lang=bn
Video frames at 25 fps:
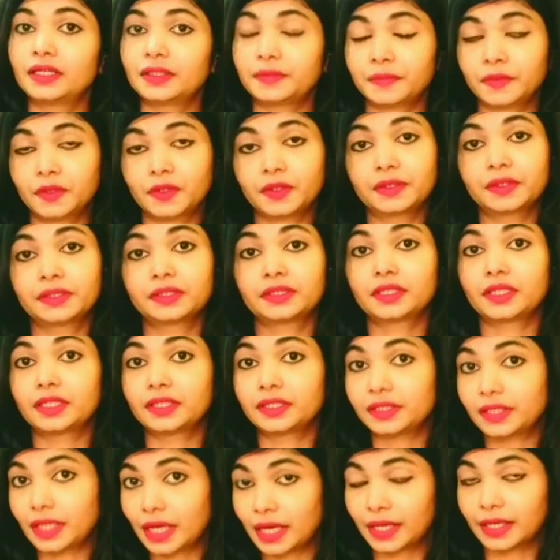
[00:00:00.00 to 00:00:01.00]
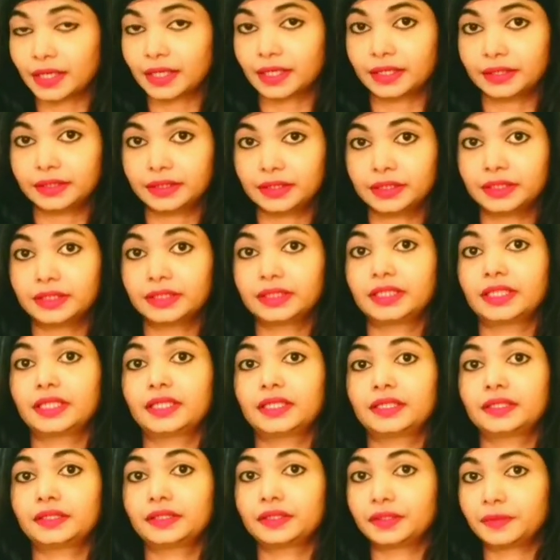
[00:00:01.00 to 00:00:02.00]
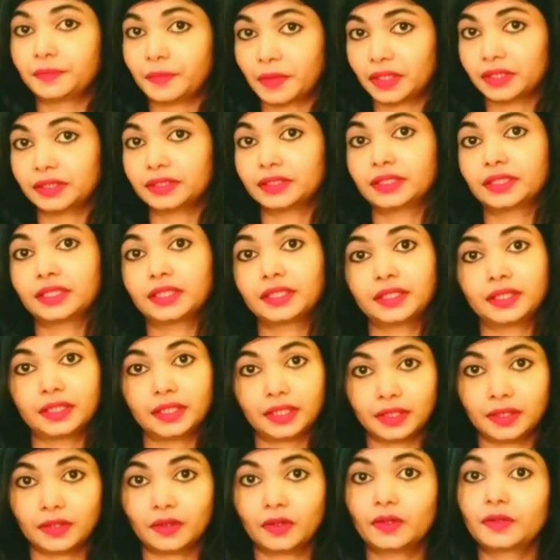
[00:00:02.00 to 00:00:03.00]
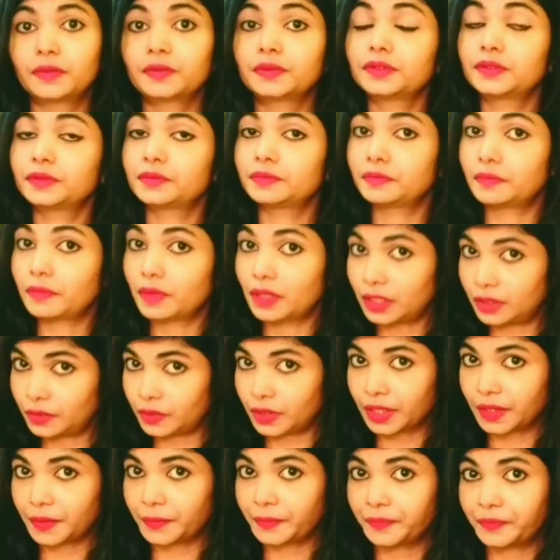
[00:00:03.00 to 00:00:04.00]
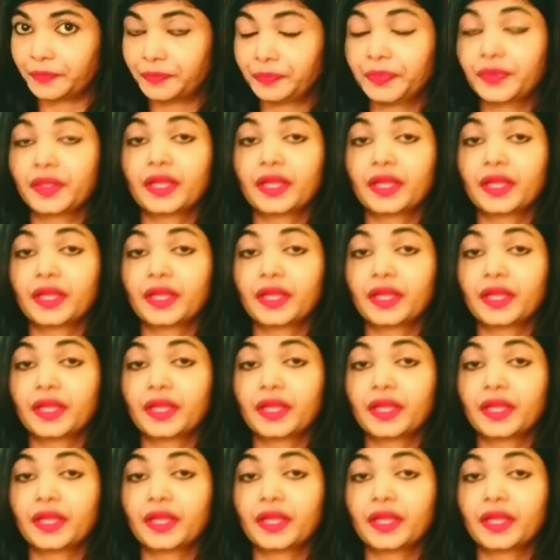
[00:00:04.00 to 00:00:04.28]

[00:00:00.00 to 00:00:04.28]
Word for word: বহু গবেষণায় দেখা গেছে সামুদ্রিক মাছ খেলে ফুসফুস ভালো থাকে